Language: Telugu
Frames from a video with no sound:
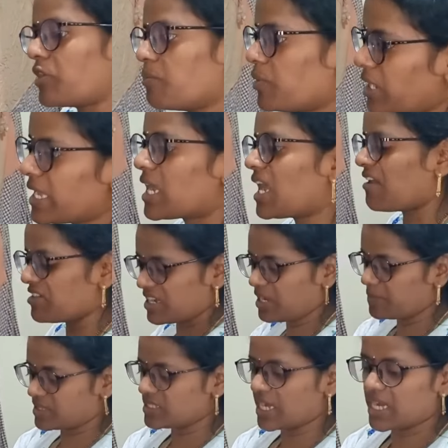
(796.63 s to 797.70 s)
పక్కన పెట్టాను
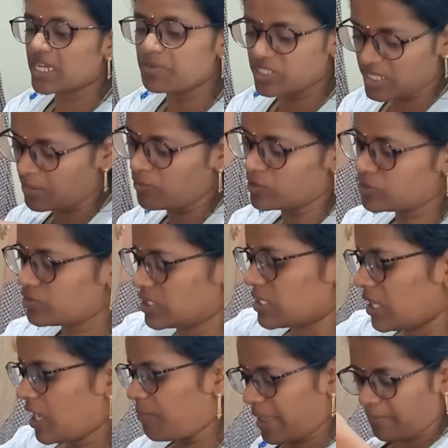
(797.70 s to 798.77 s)
ఇప్పుడు అన్నం వాచిగా
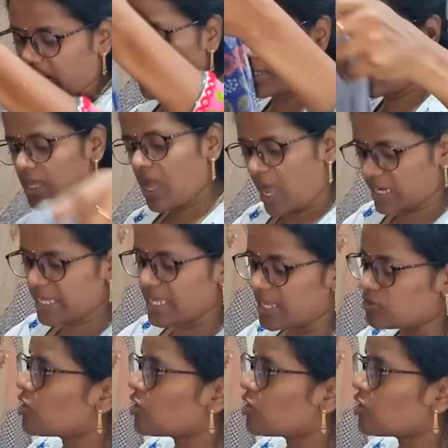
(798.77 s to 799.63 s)
గంజి వస్తుంది కదా